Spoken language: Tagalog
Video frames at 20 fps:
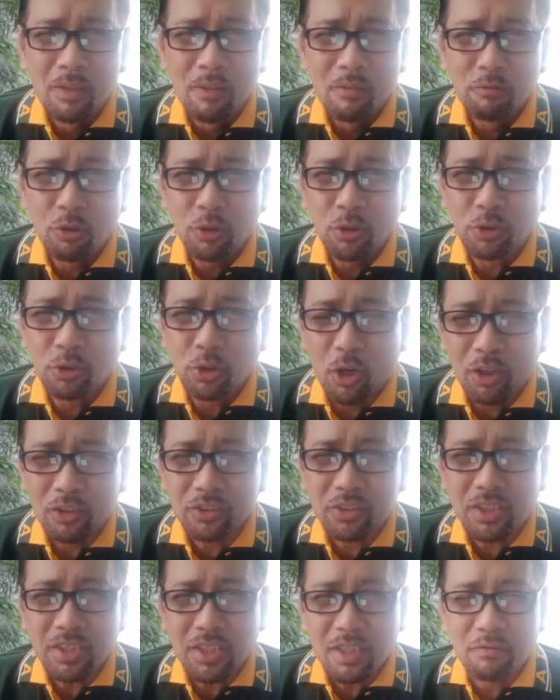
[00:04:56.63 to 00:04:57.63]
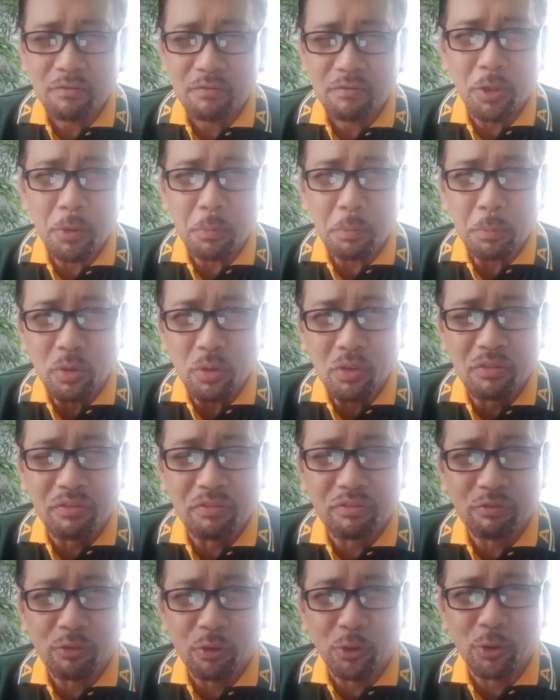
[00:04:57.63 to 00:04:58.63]
for doctrine, for reproof,
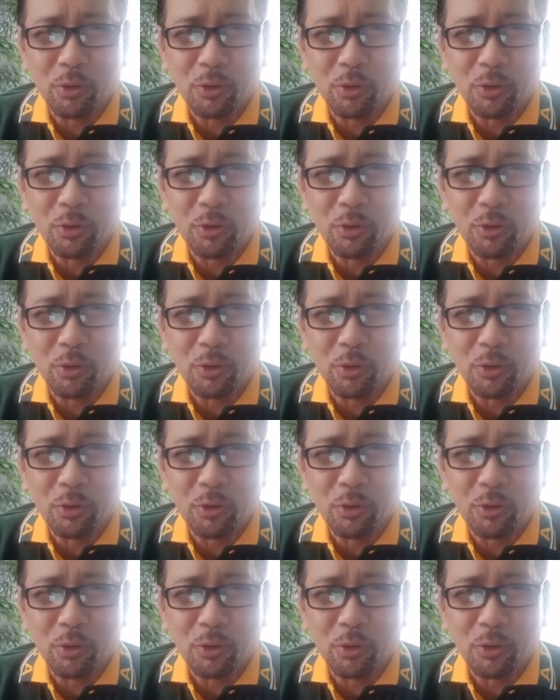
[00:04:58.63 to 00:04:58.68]
for